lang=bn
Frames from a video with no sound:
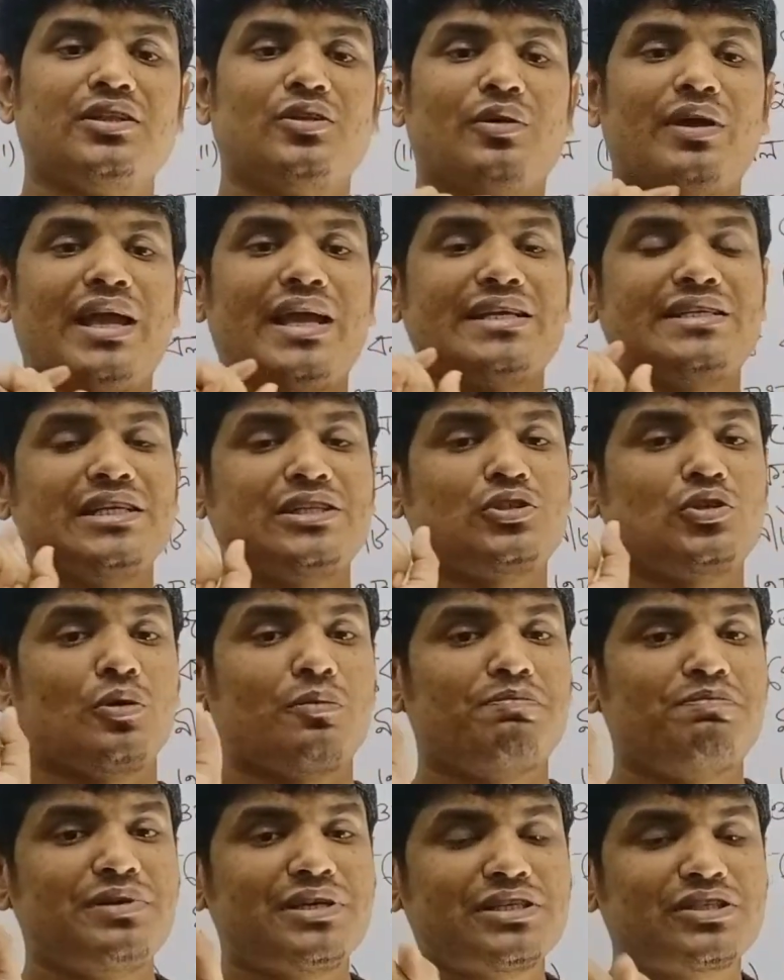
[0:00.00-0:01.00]
তো এই যে
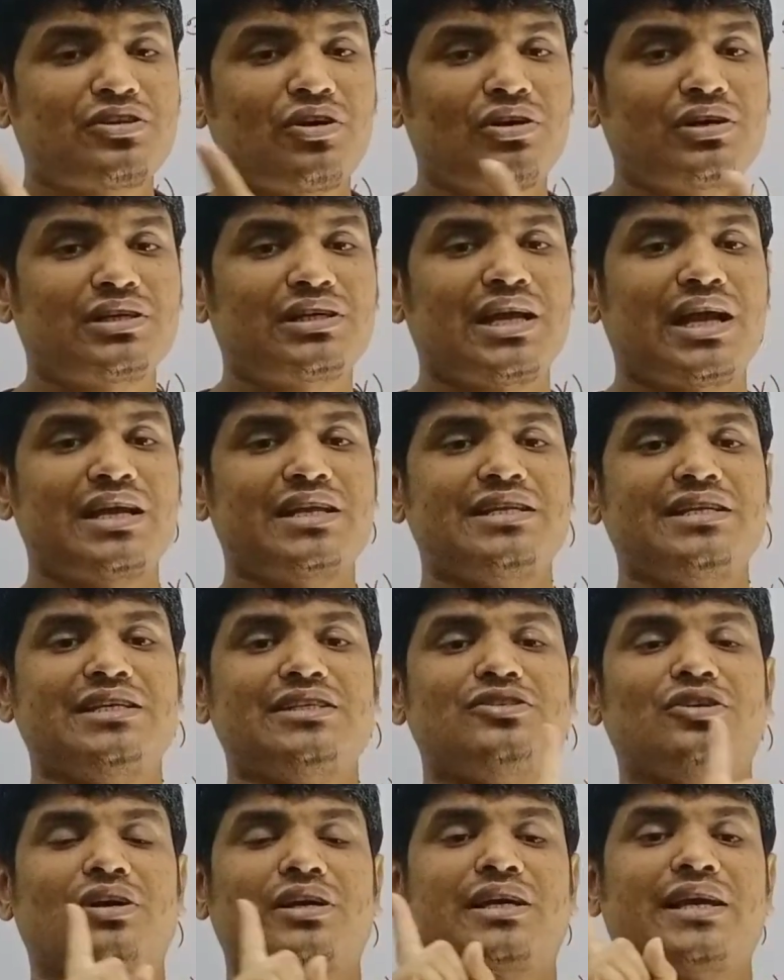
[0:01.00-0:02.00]
চব্বিশ ঘন্টায়
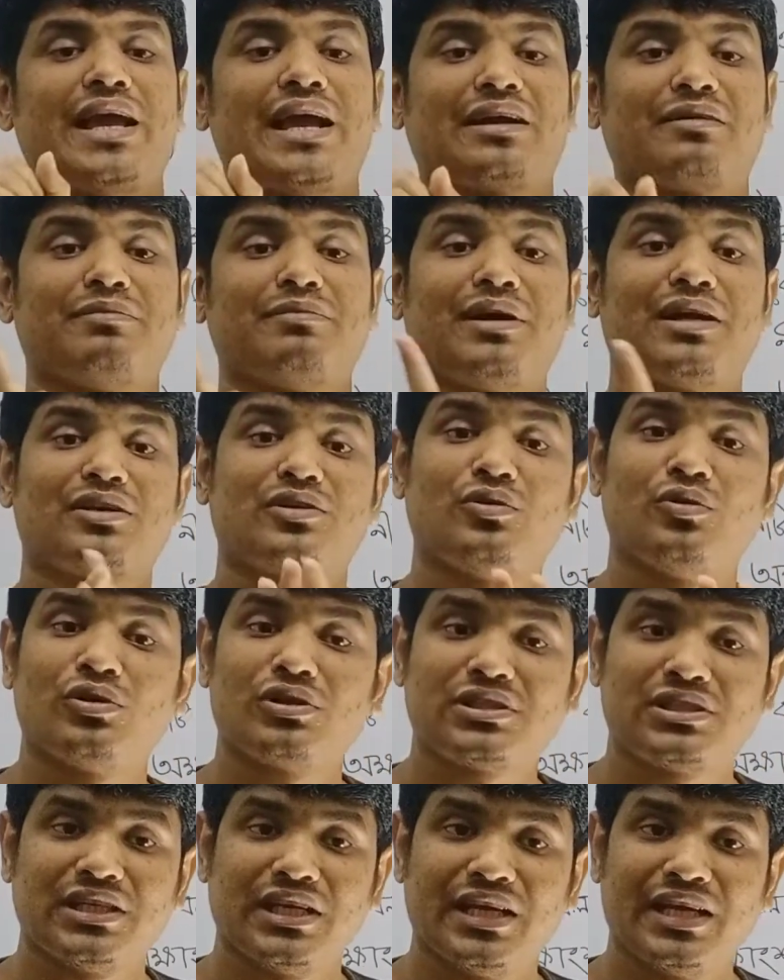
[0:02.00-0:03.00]
নিজ অক্ষে একবার
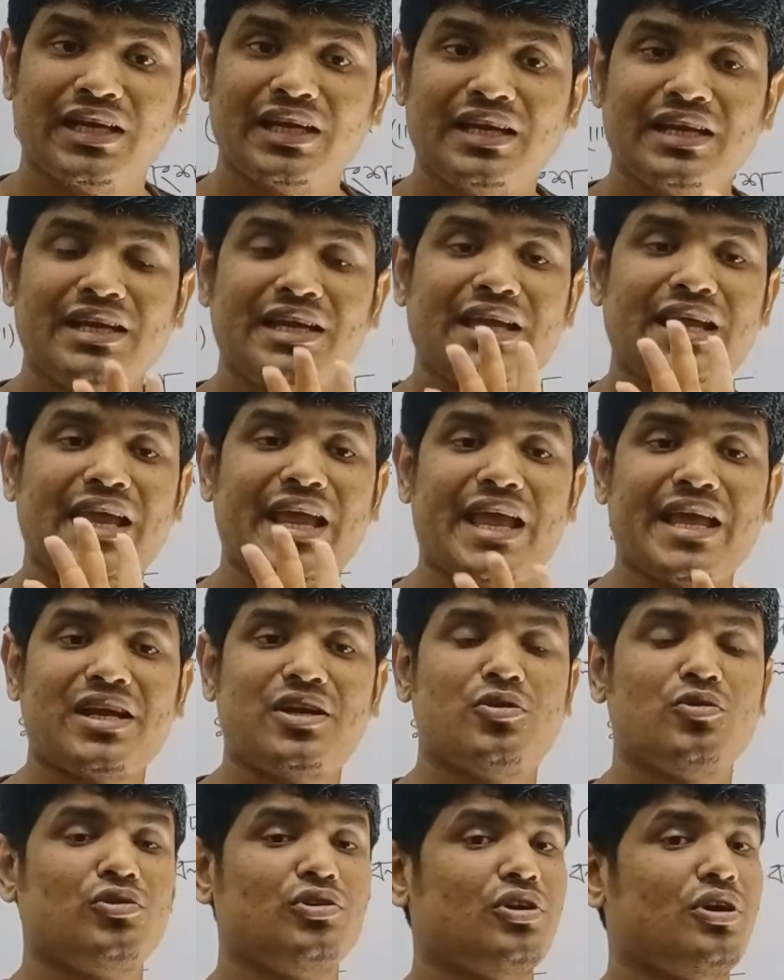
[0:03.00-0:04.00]
ঘুরছে এই
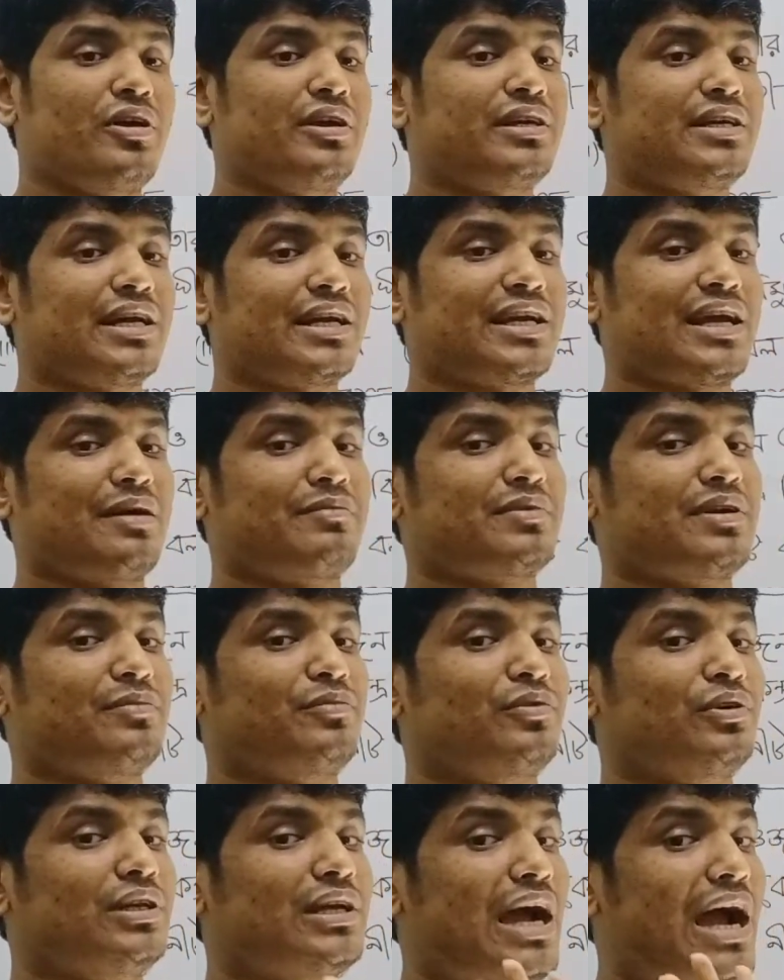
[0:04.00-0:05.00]
ঘূর্ণায়নটাকে আমরা
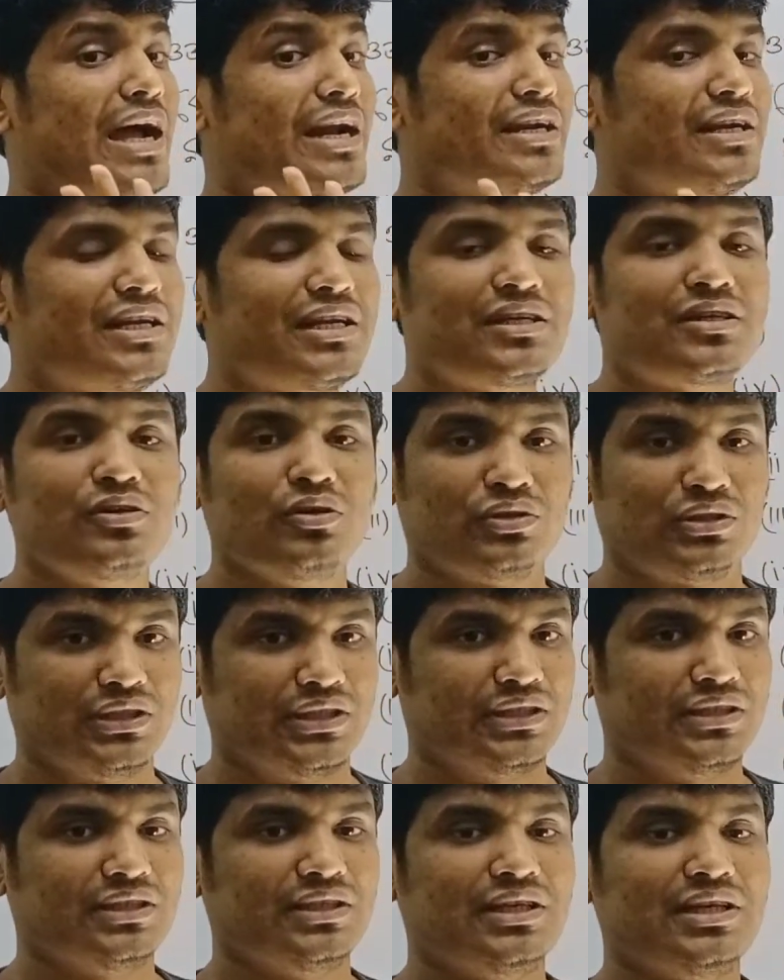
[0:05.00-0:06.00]
বলি আহ্নিক
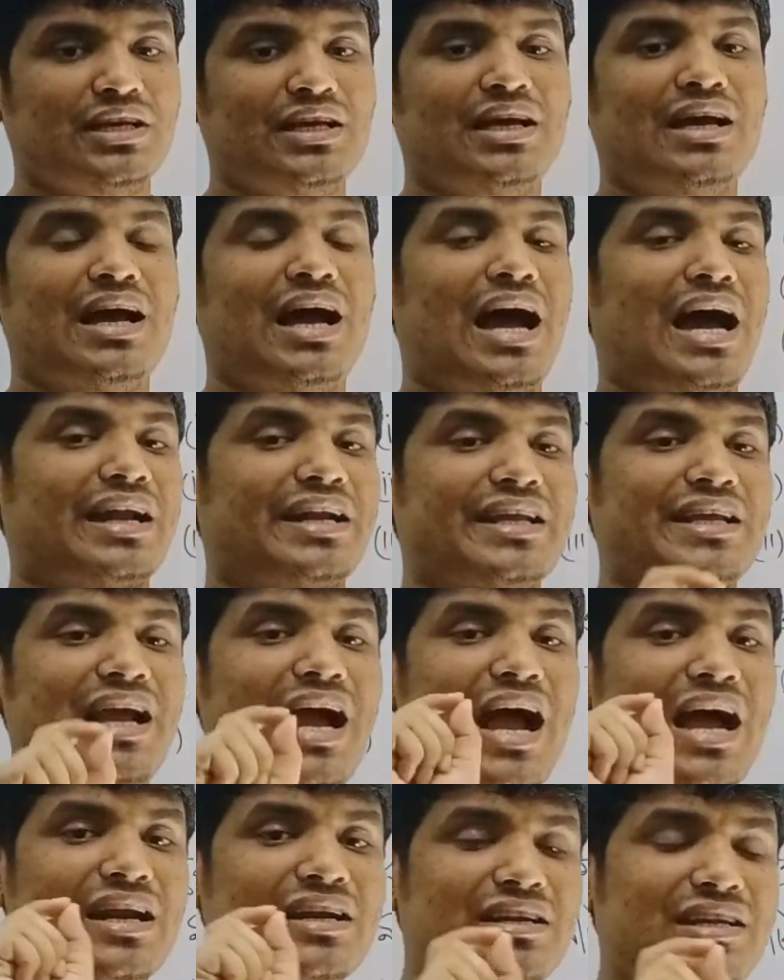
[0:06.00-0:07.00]
গতি আর এই
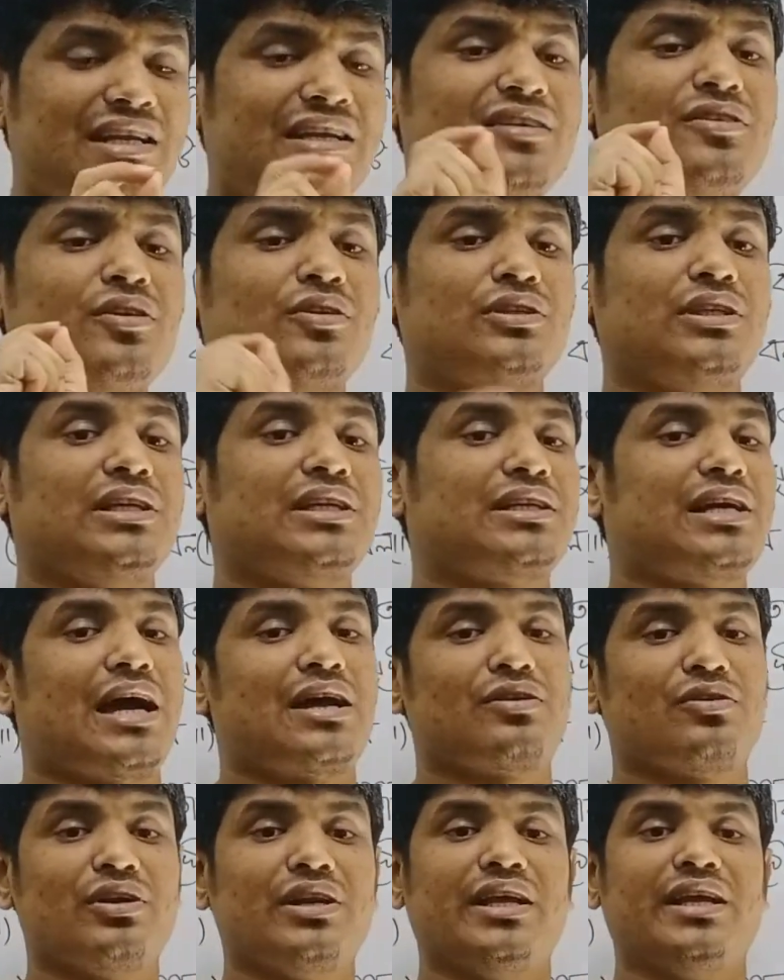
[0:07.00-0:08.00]
আহ্নিক গতির
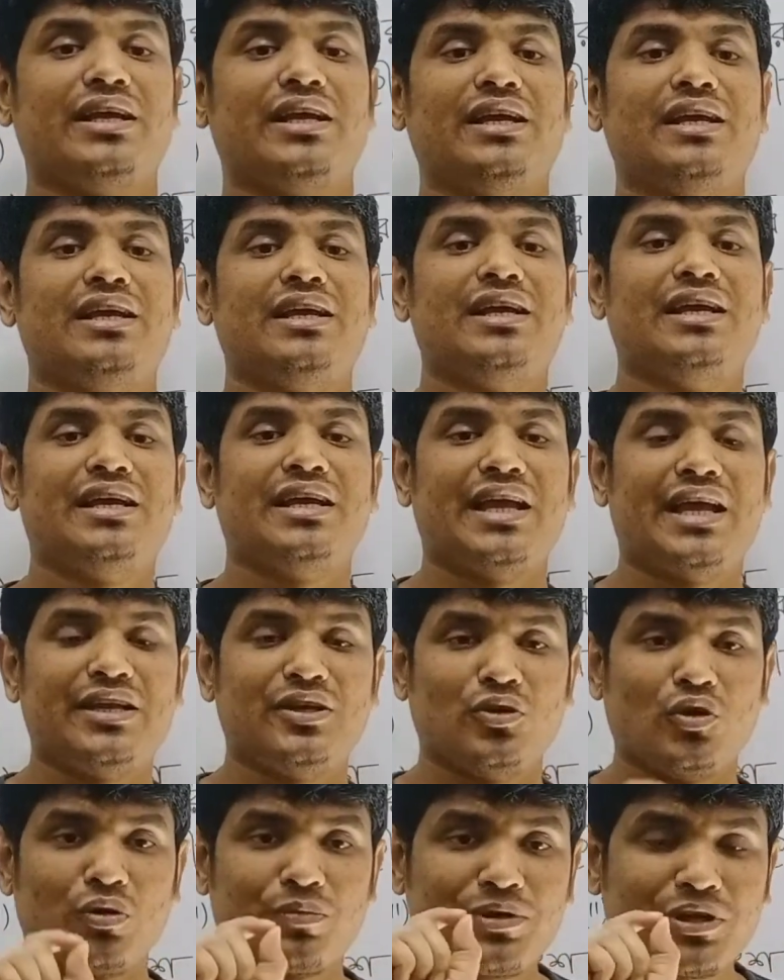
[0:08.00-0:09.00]
কারণে
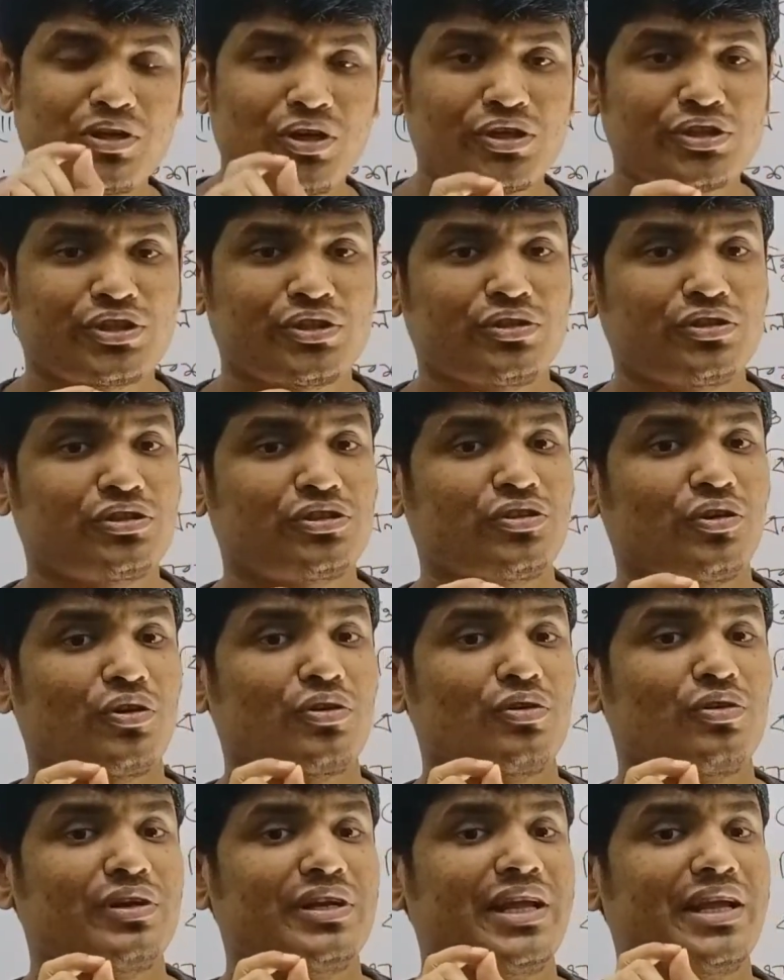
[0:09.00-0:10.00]
এই অভিকর্ষ
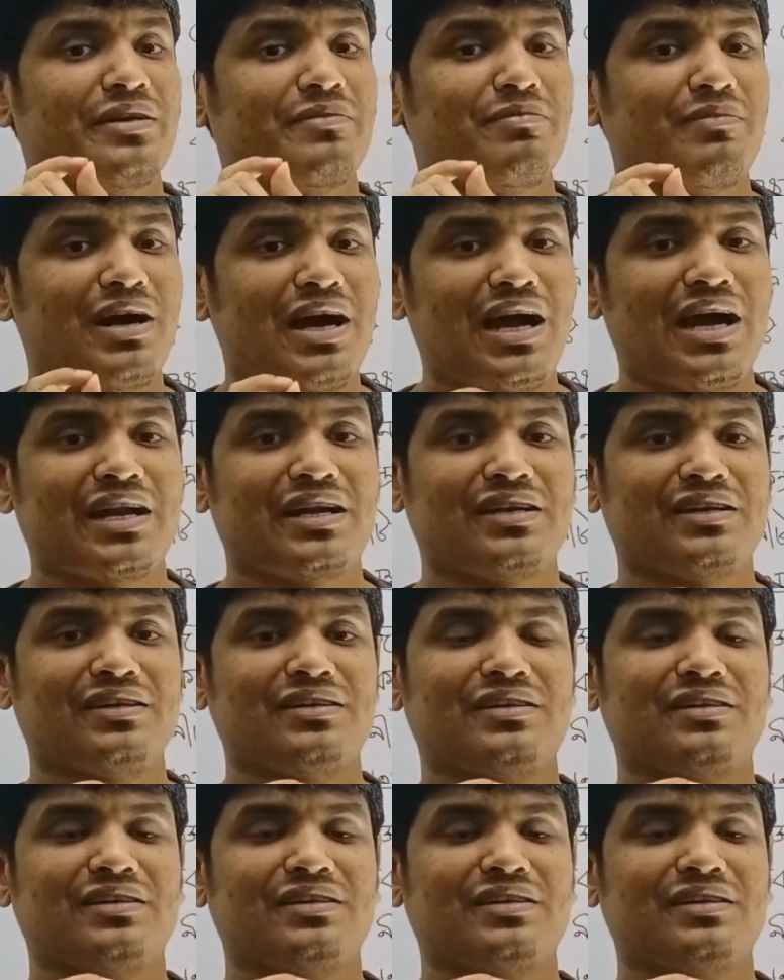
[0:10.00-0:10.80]
স্তরণের মান